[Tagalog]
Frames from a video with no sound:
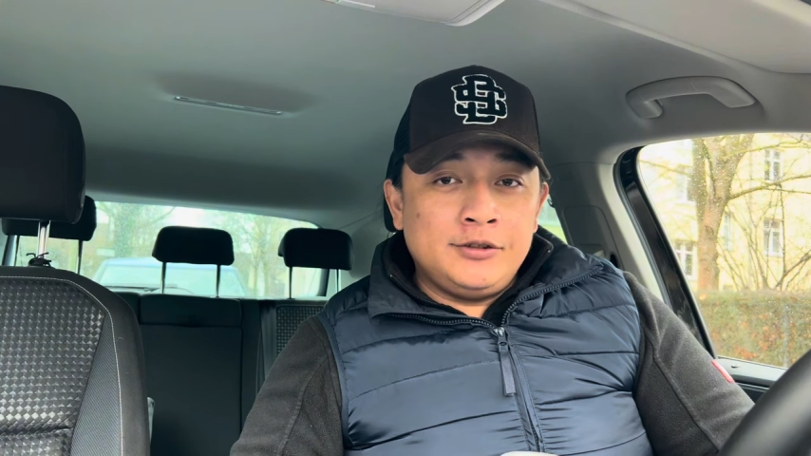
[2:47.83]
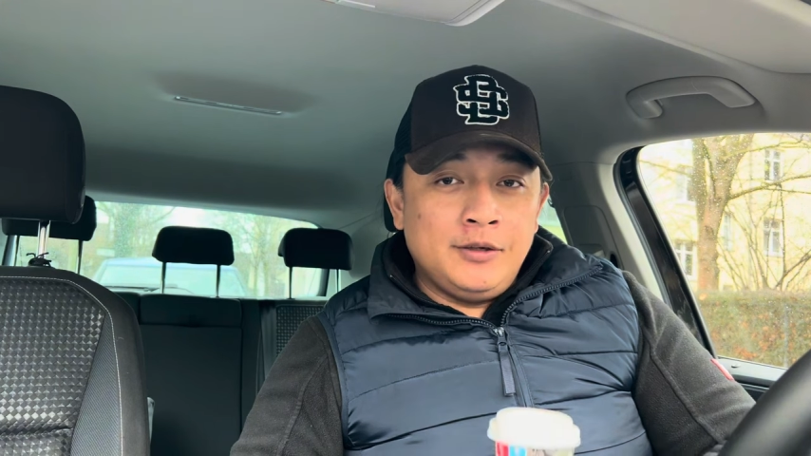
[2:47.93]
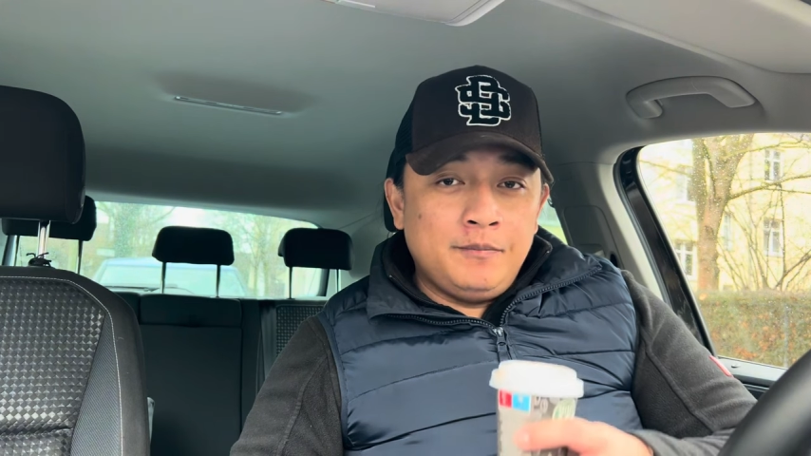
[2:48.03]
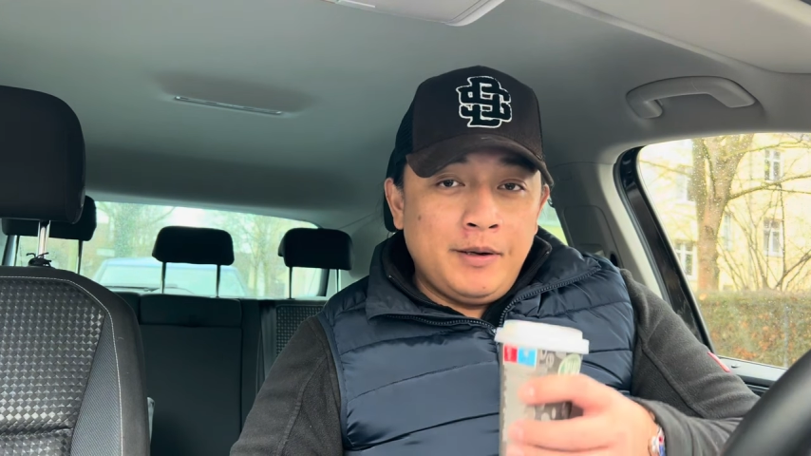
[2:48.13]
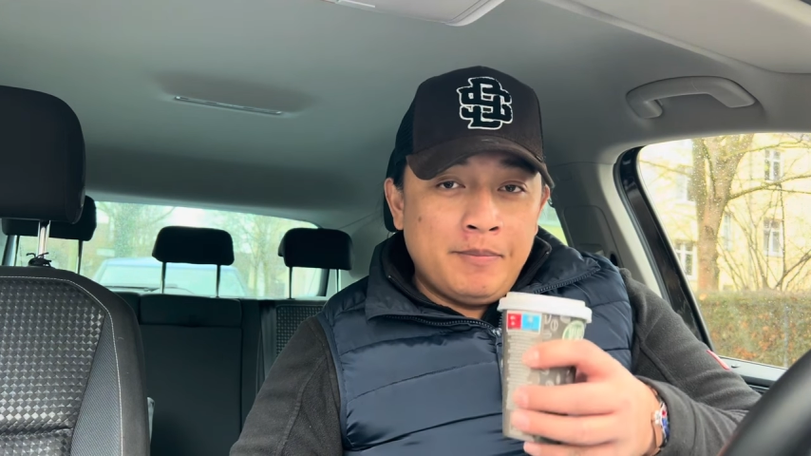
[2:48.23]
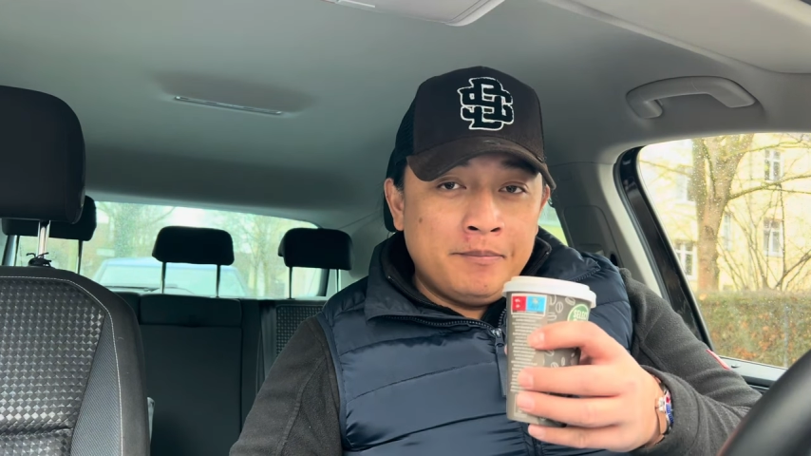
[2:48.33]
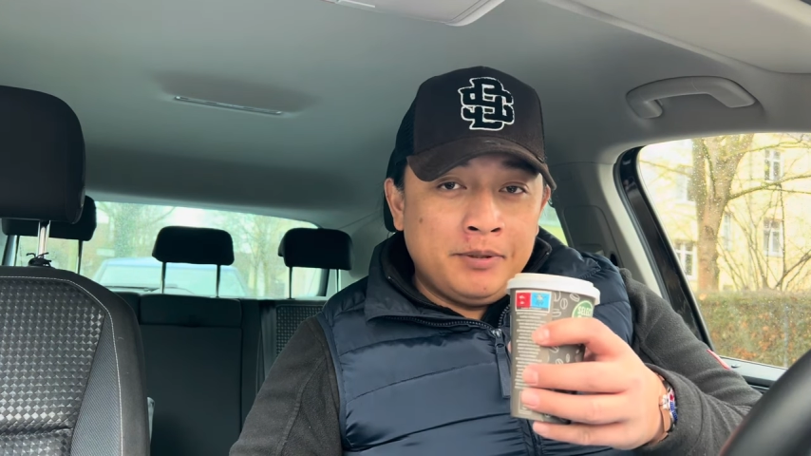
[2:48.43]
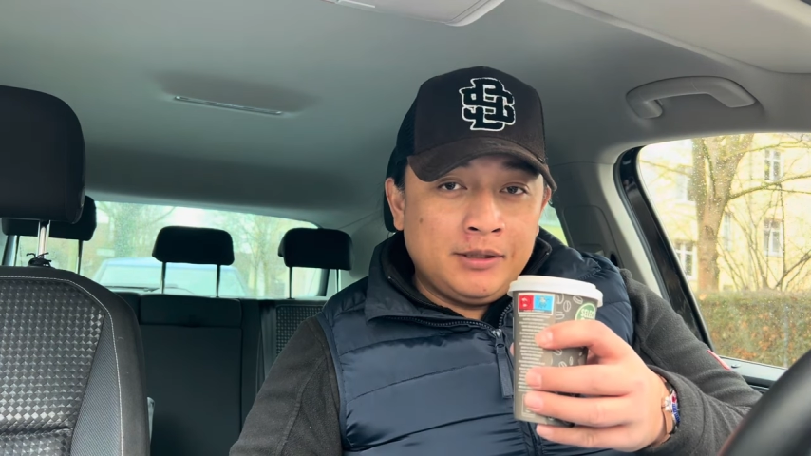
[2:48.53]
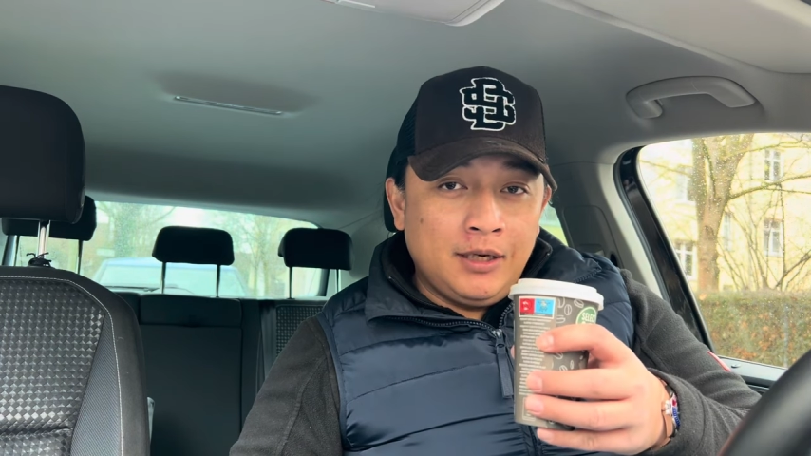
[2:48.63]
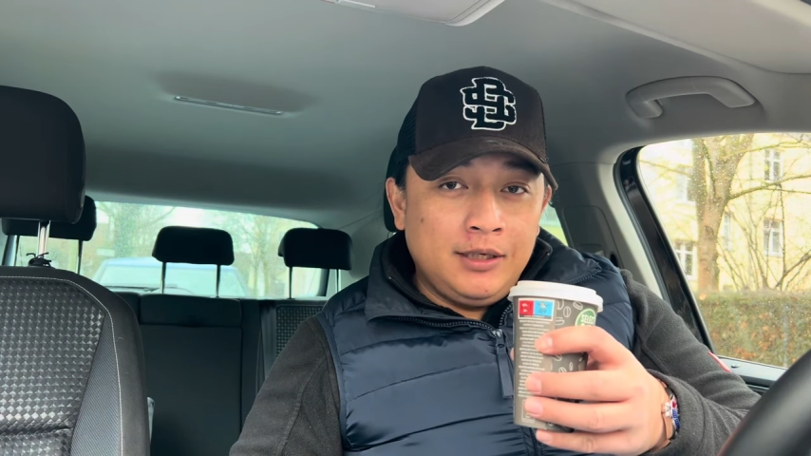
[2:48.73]
syempre
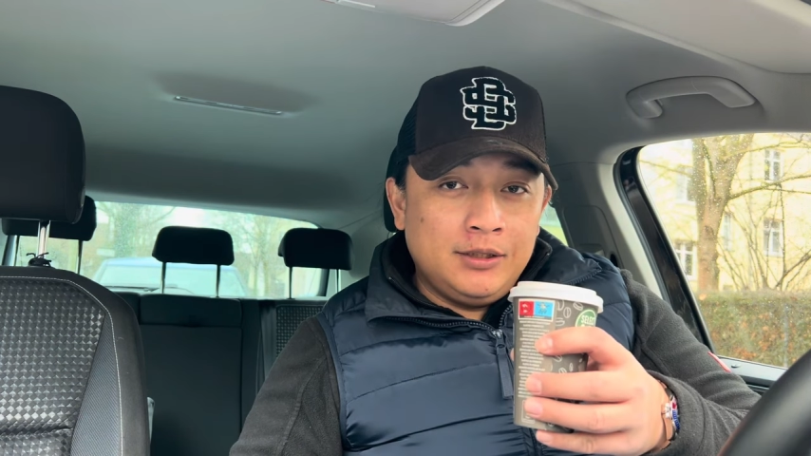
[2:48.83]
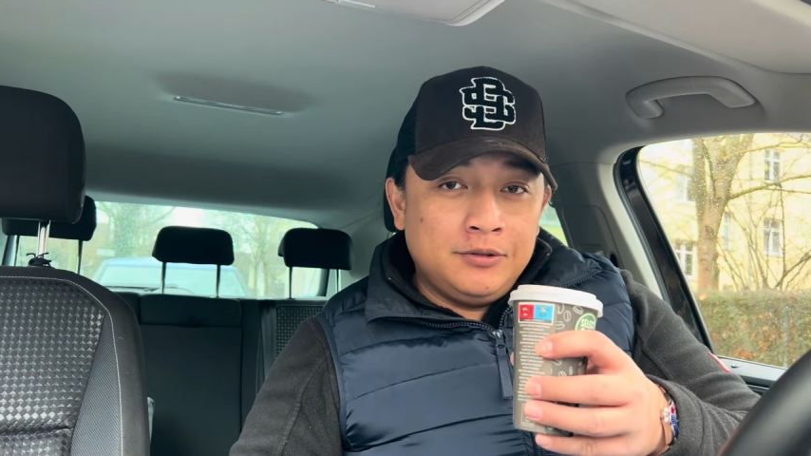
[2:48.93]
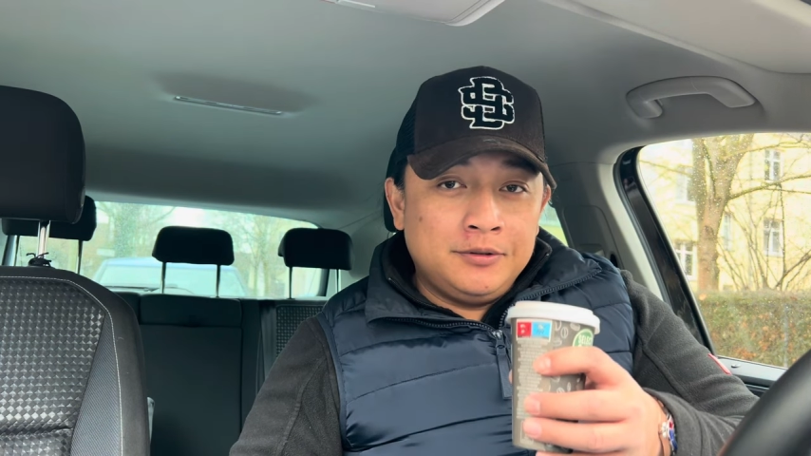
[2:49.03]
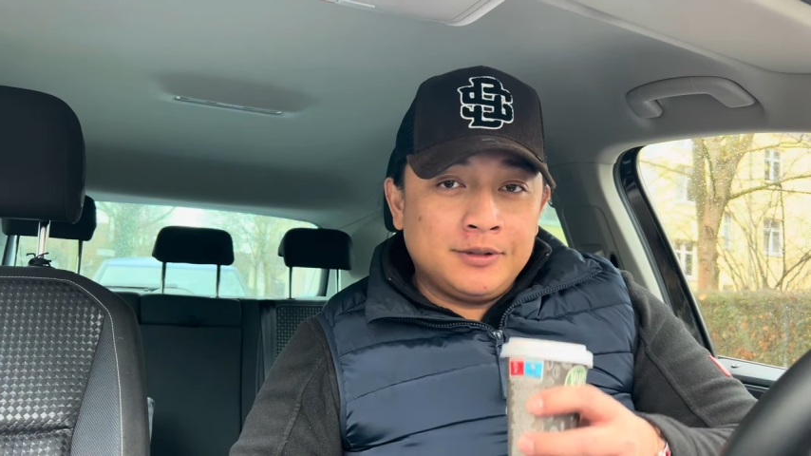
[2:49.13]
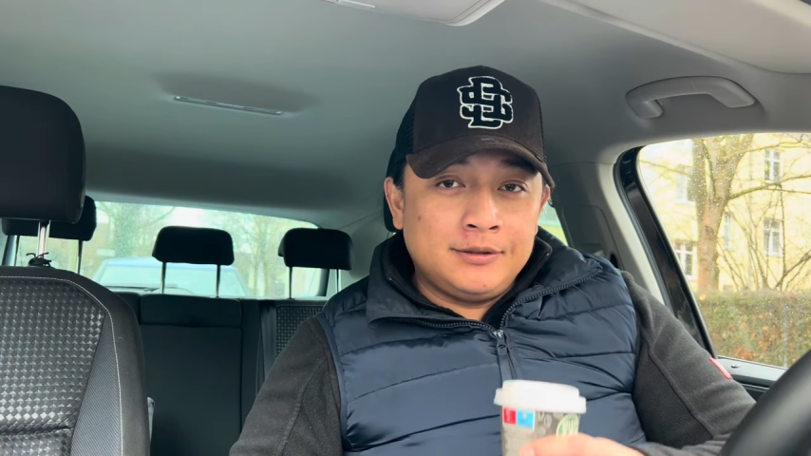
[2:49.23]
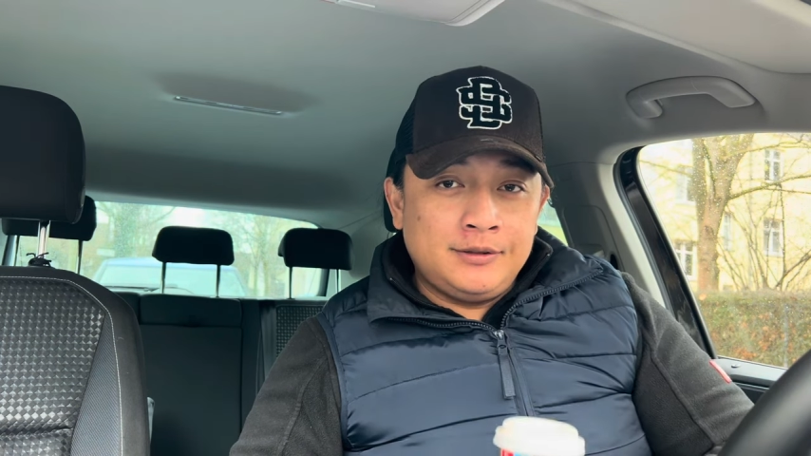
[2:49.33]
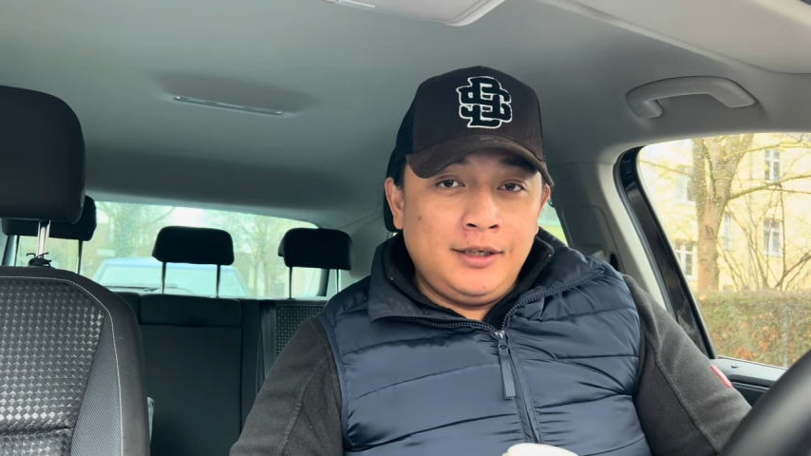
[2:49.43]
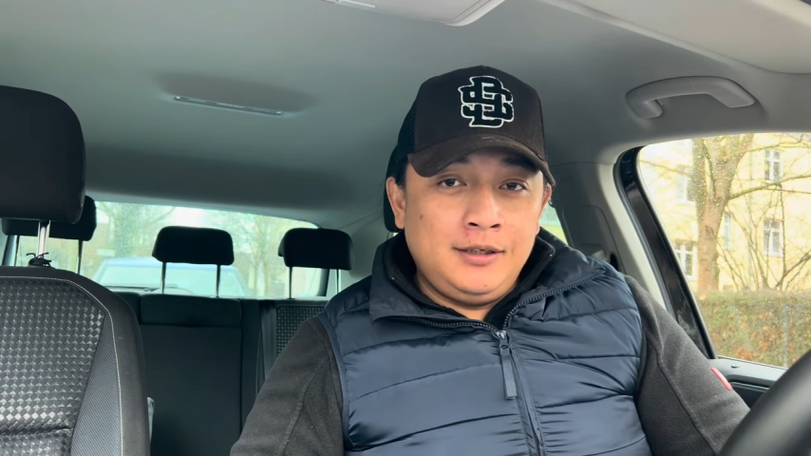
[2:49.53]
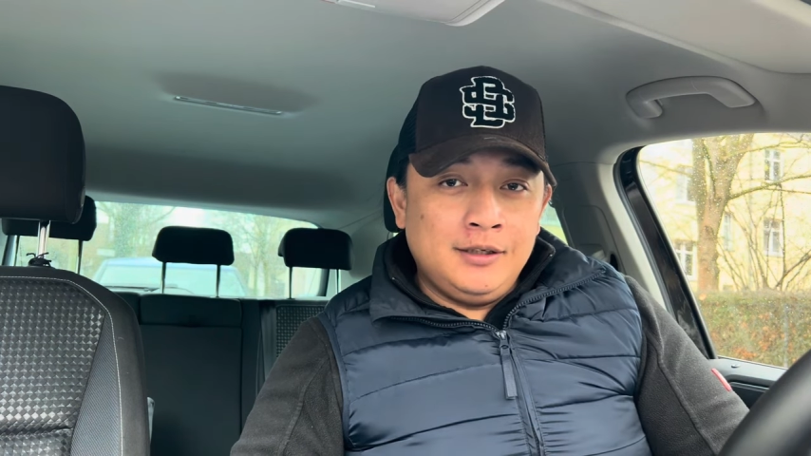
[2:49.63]
pampatalino kasi